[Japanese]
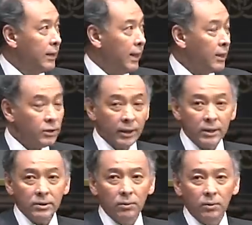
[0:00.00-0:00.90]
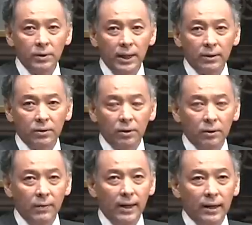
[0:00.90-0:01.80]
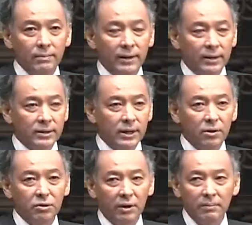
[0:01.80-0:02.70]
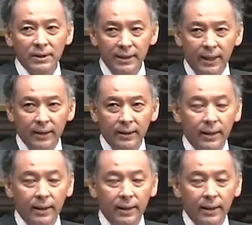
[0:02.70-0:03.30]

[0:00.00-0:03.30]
でアリステレスの論理学というのは今では使う人はいません、